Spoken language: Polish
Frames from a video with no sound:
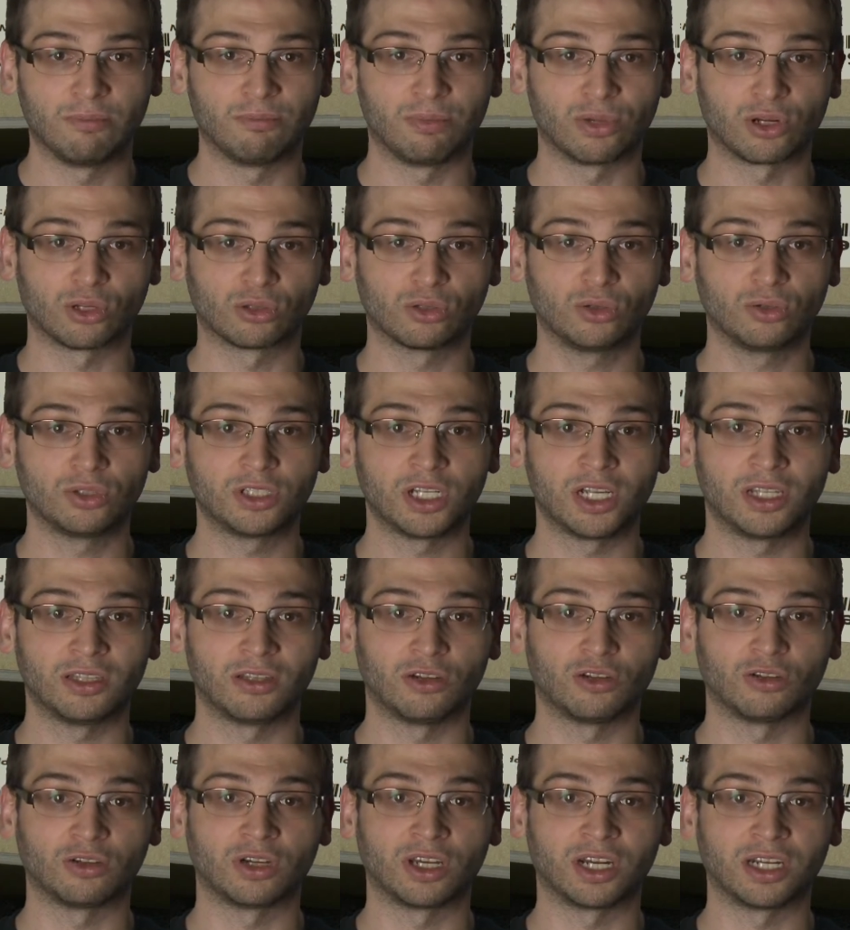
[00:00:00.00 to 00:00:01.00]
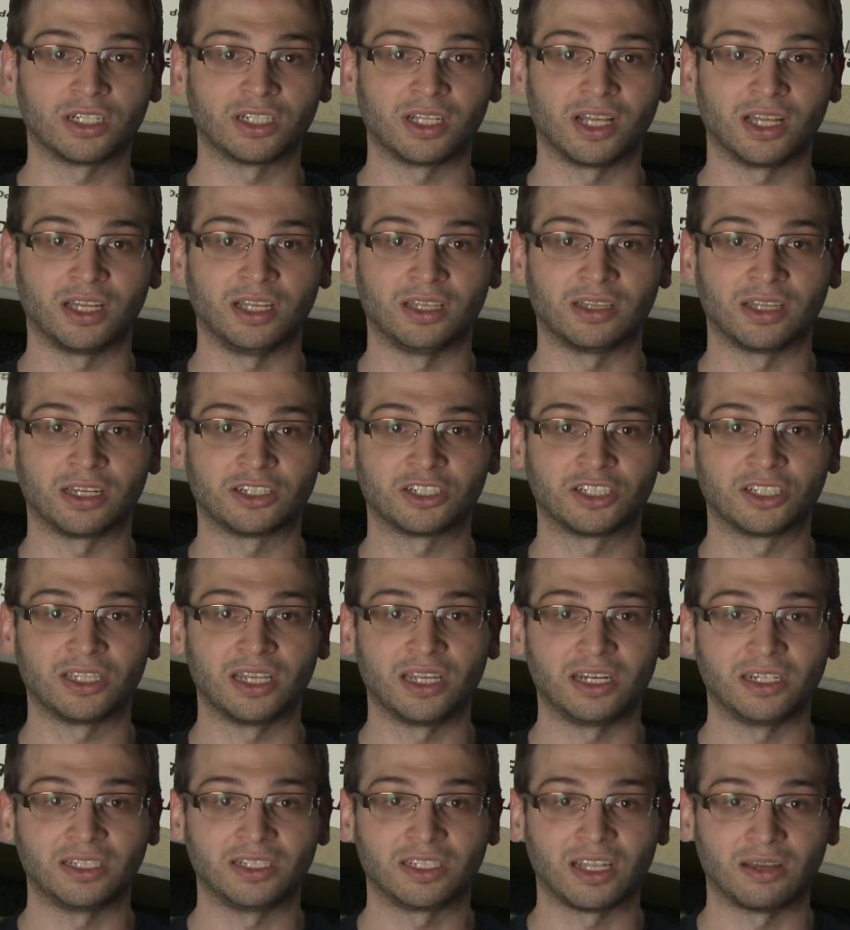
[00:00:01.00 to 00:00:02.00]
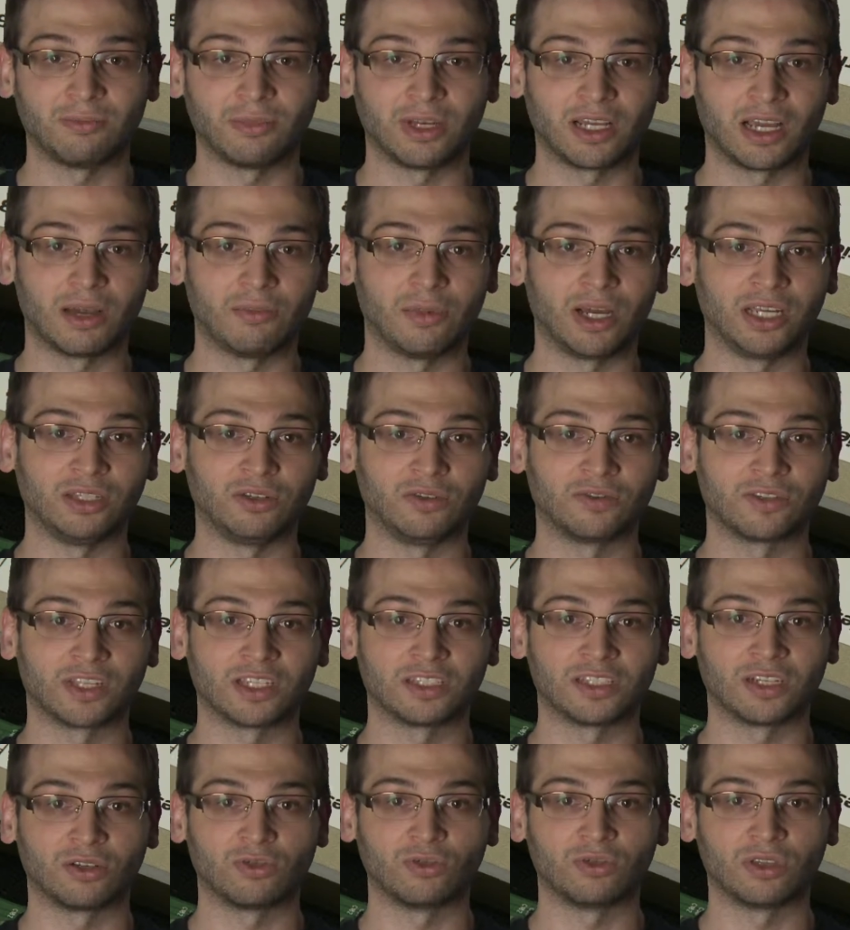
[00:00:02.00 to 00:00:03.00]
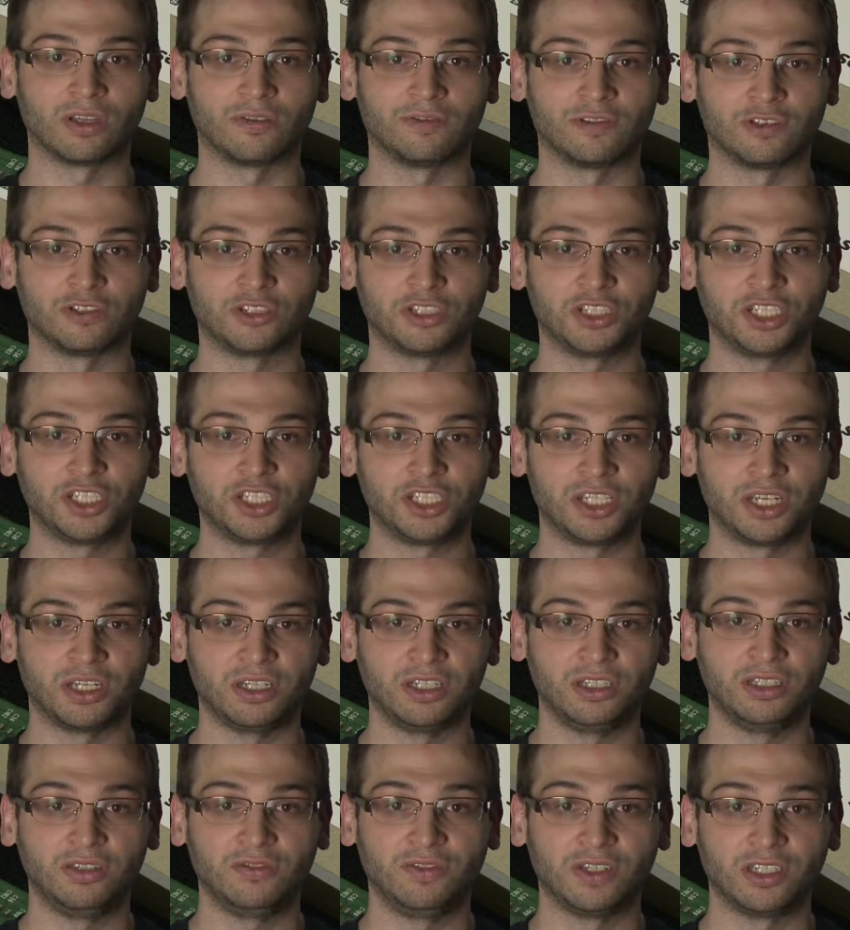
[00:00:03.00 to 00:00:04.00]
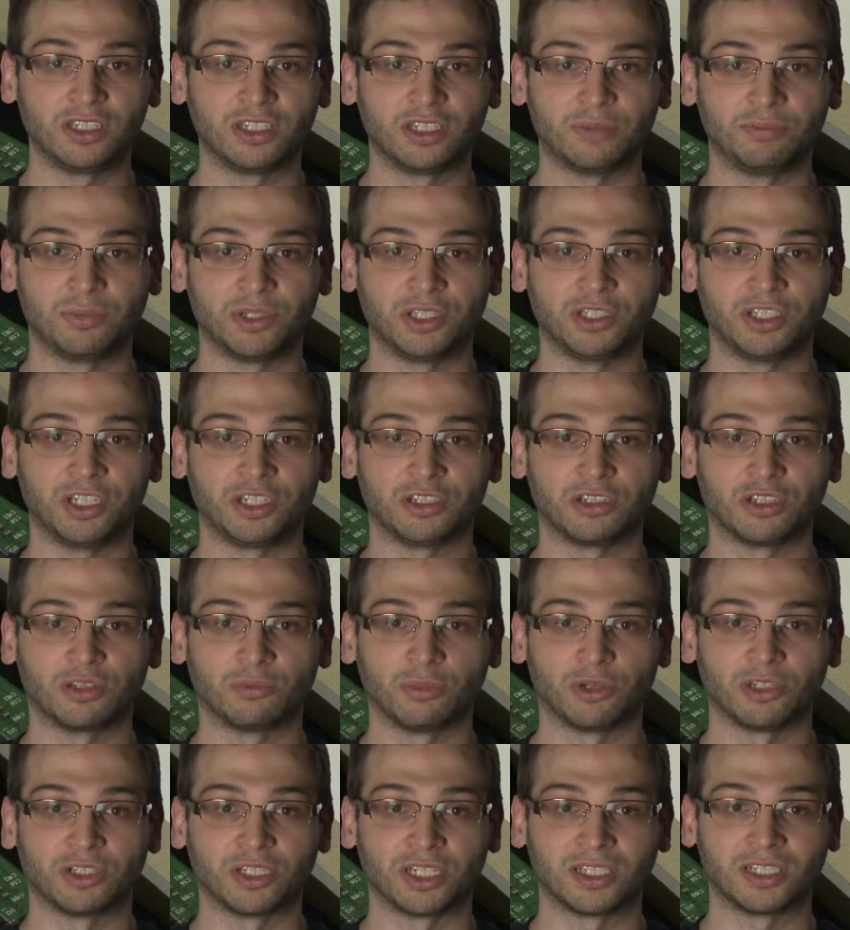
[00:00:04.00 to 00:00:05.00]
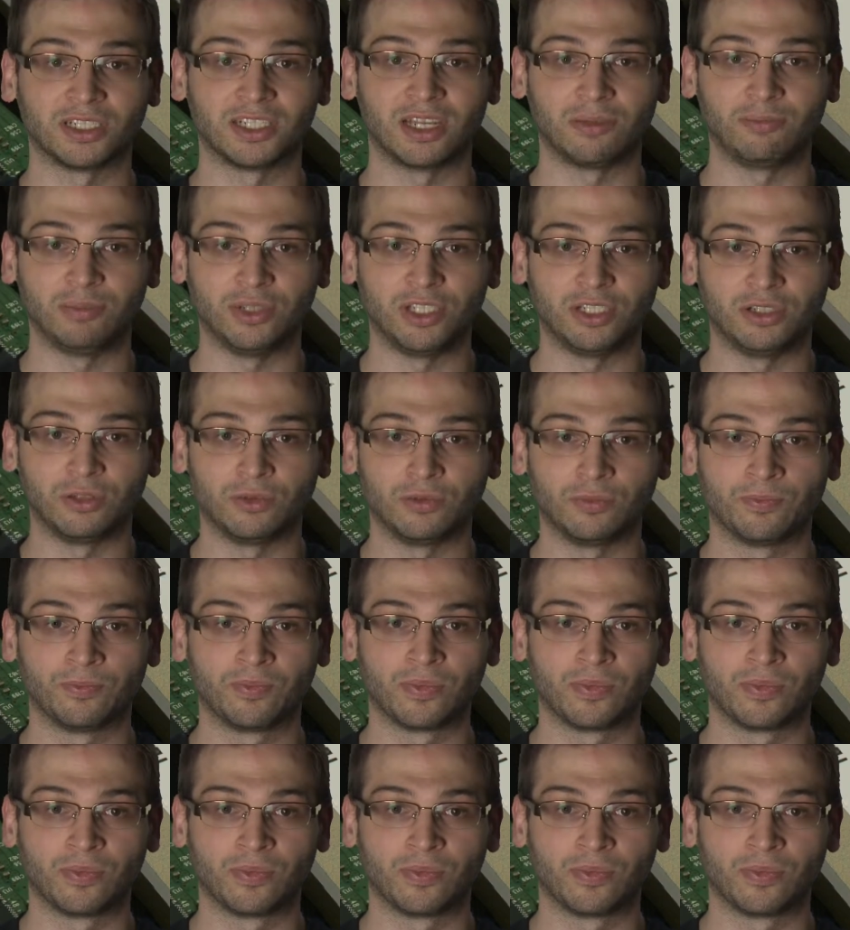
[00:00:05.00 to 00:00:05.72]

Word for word: Producent określa je na 400 MB na sekundę w odczycie i 250 podczas zapisu.